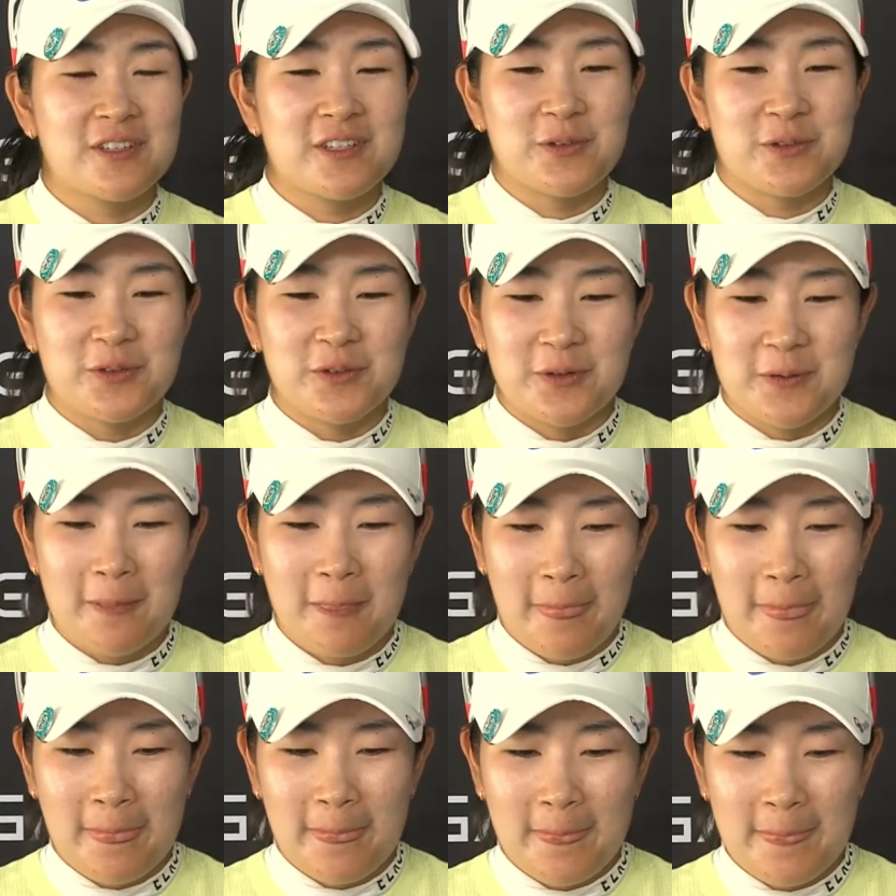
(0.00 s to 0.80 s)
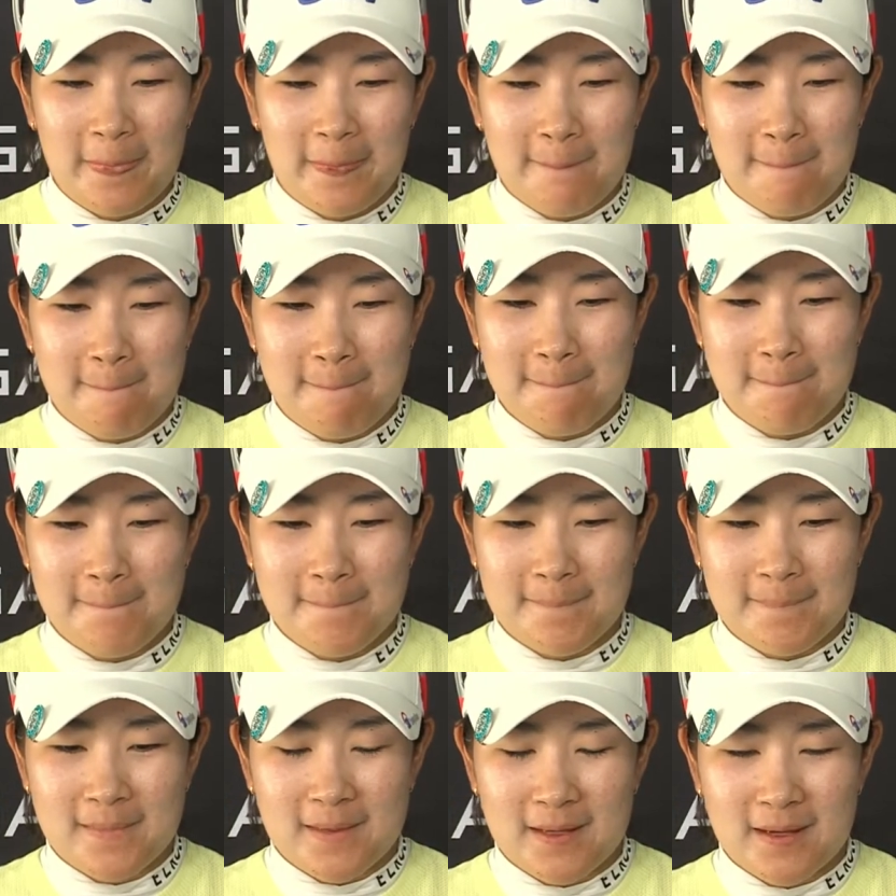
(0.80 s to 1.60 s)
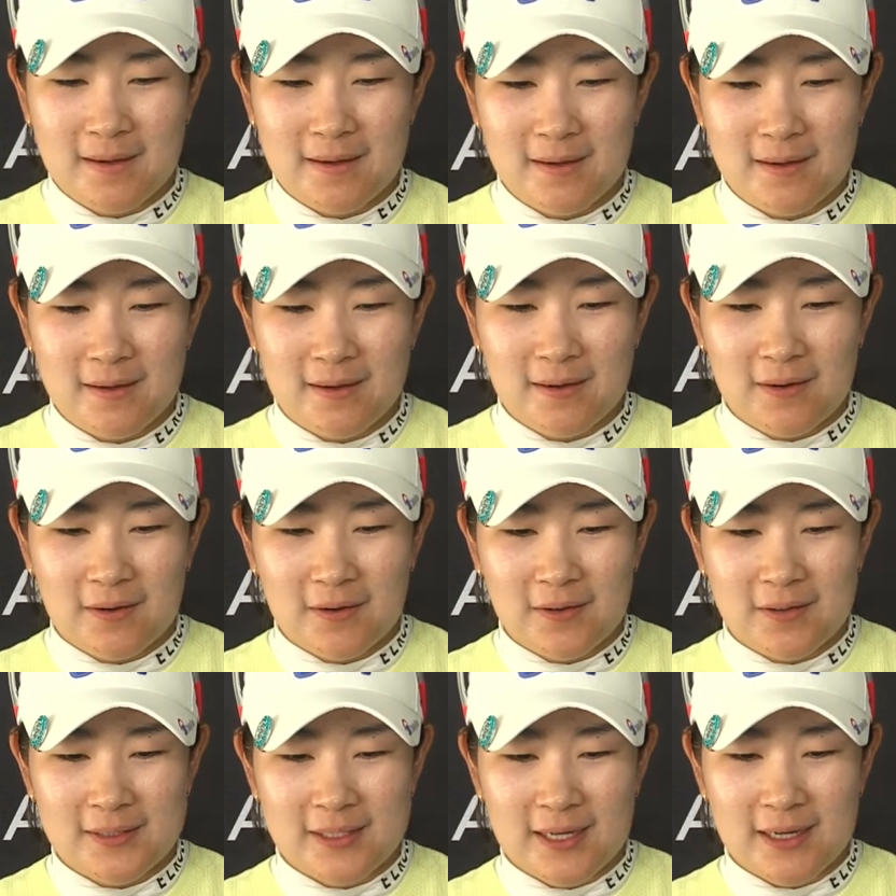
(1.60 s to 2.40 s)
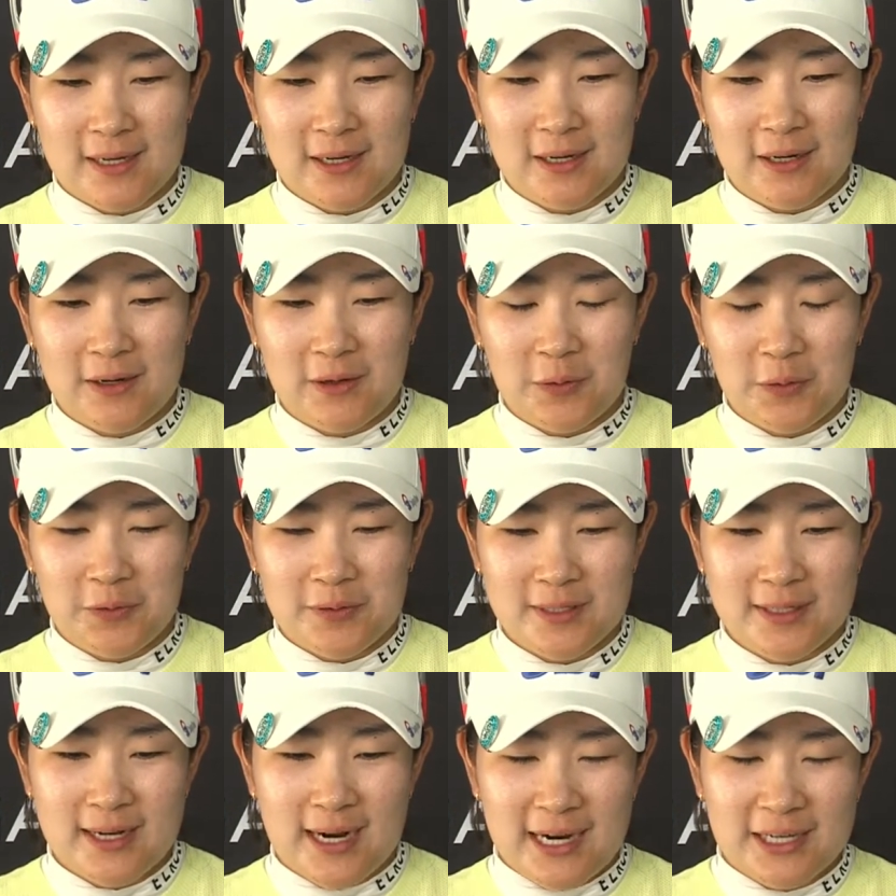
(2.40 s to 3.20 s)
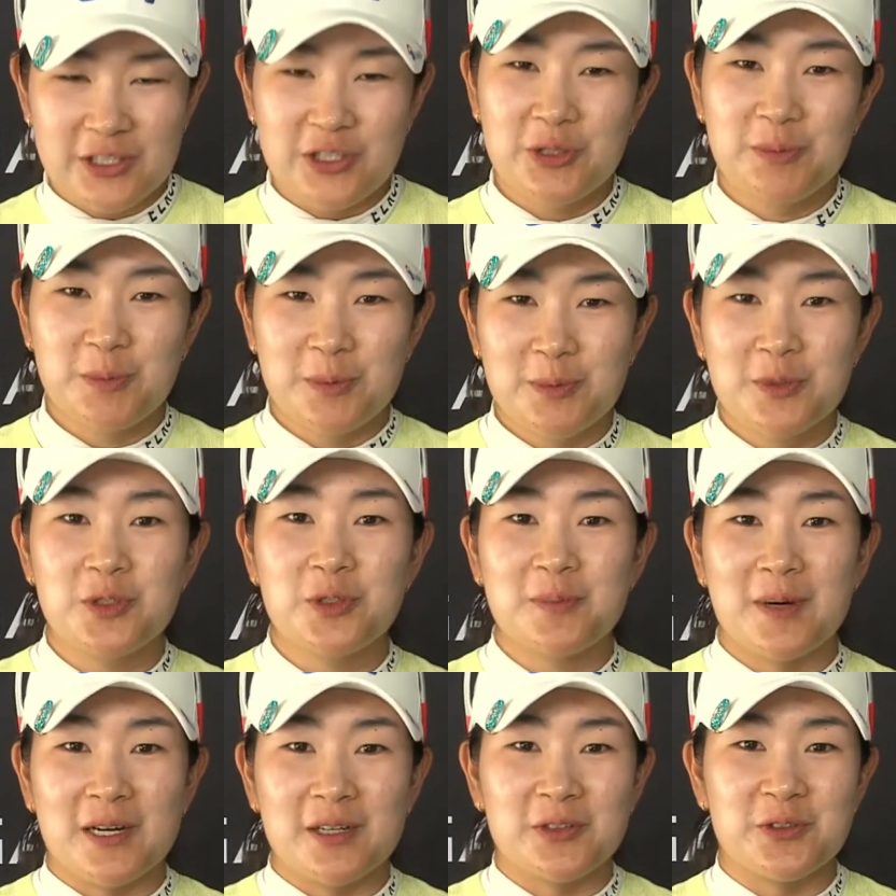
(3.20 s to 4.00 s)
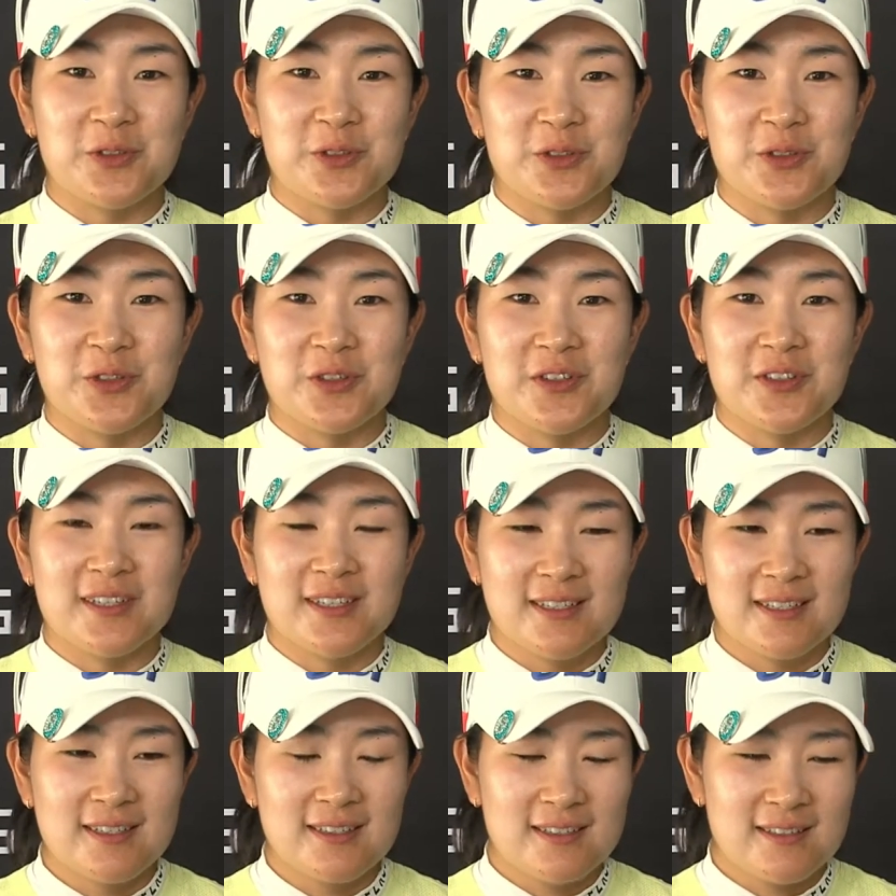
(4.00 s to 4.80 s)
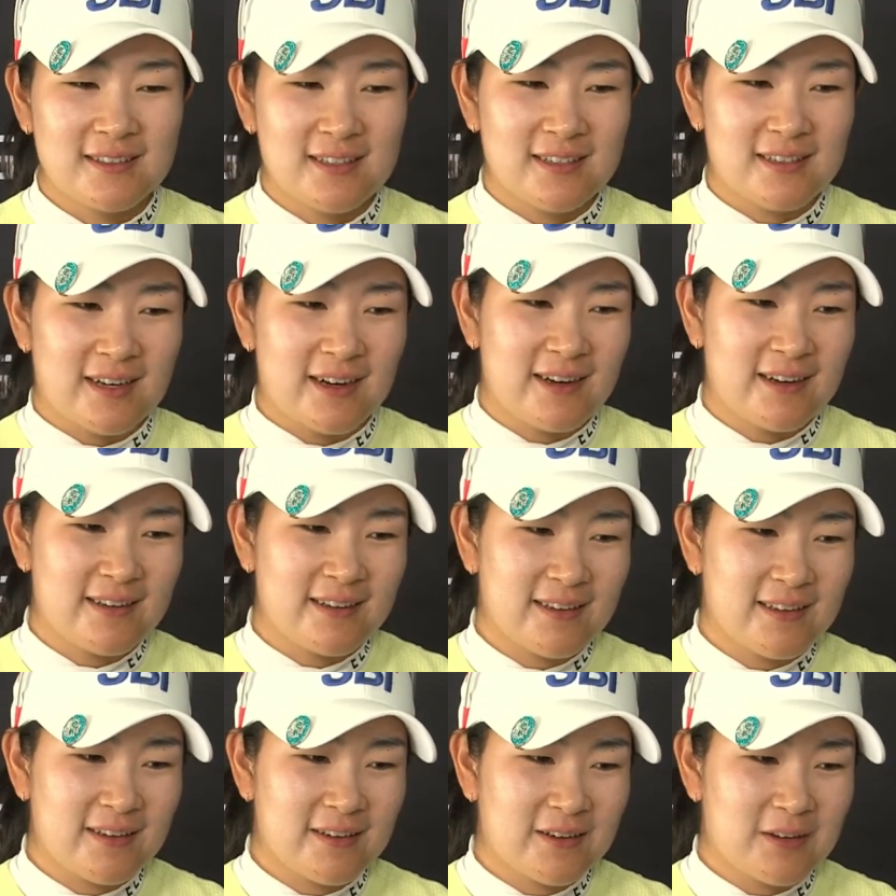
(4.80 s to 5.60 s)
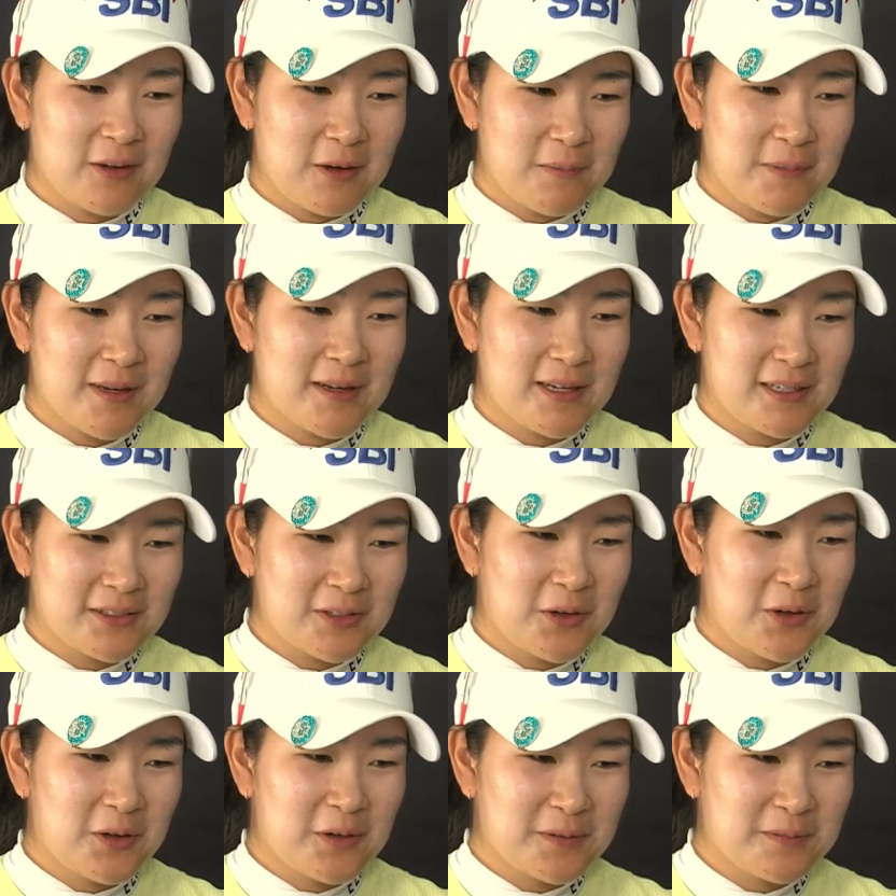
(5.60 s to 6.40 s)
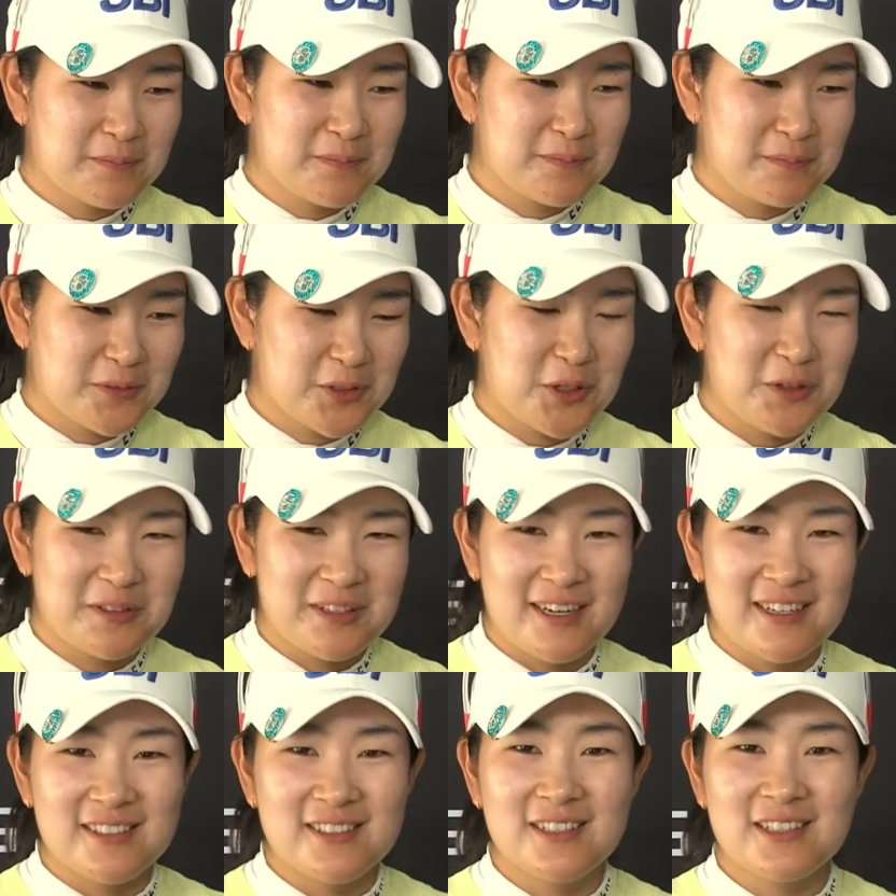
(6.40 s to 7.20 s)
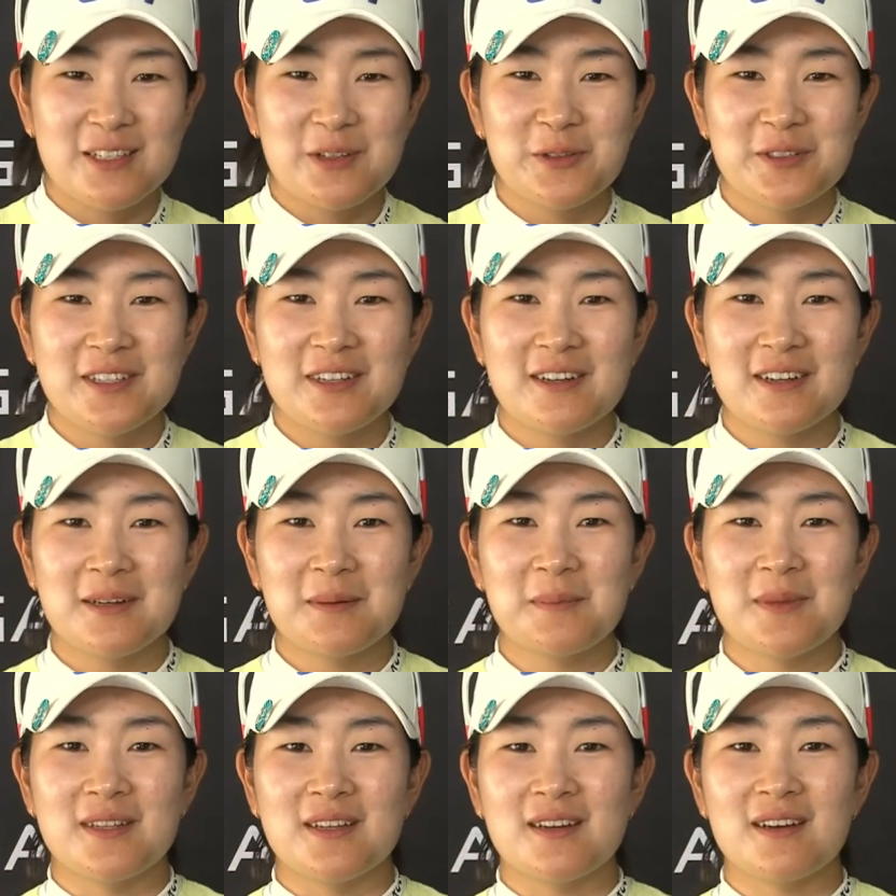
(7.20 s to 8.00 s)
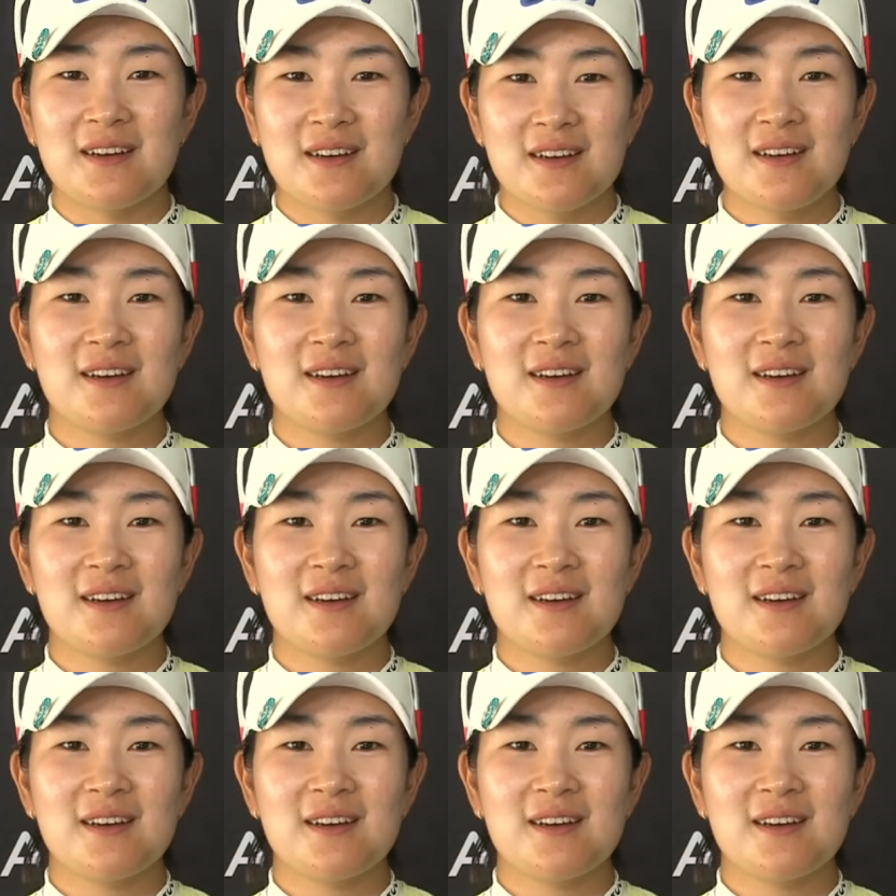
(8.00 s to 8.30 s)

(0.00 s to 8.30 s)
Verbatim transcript: 그리고 음, 어, 제가 오늘 아쉬운 부분도 많고 근데 다행히 컴백해서 전 날싸다고 생각합니다.